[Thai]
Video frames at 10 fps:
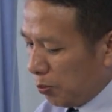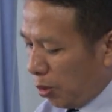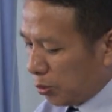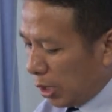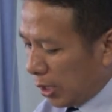บ
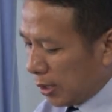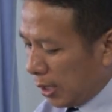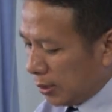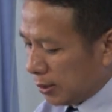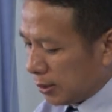นท่าน
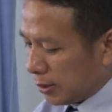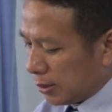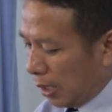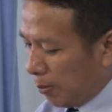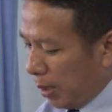นั้น
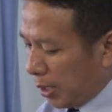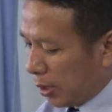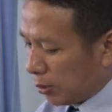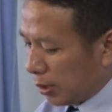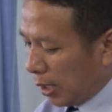ทำให้
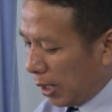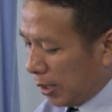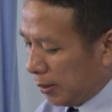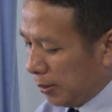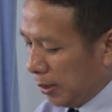เราทั้งหลา
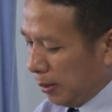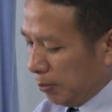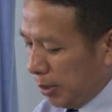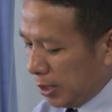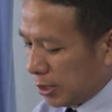ย
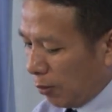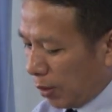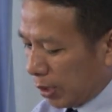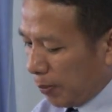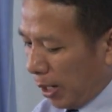มีส
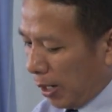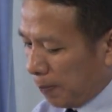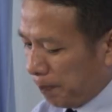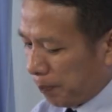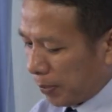วัสดิภาพ
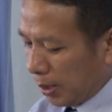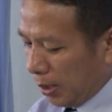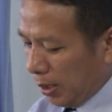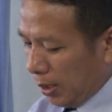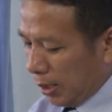
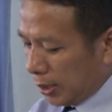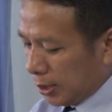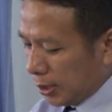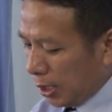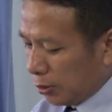และ
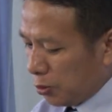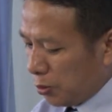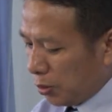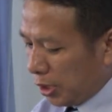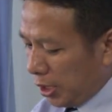ที่ท่านถู
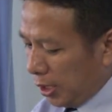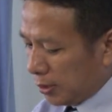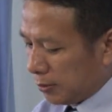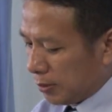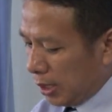กเคี่ย
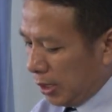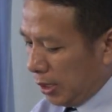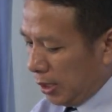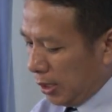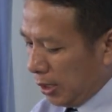นตี
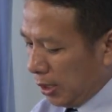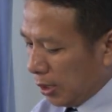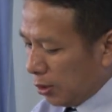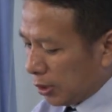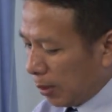
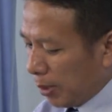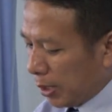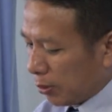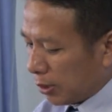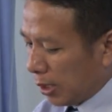ก็ทำให้
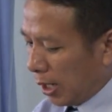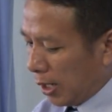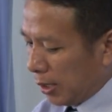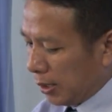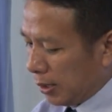เราทั้งหลา
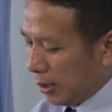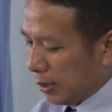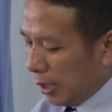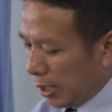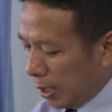ย
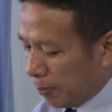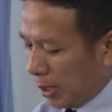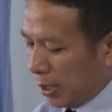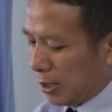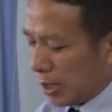ได้รับ
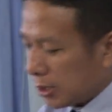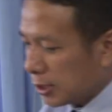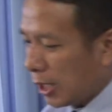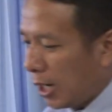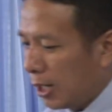การรัก
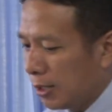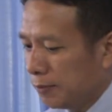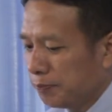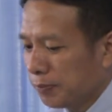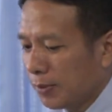ษา
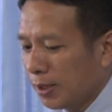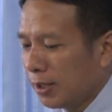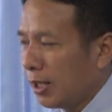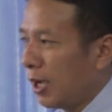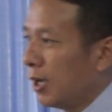
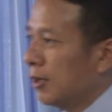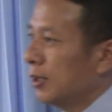นะ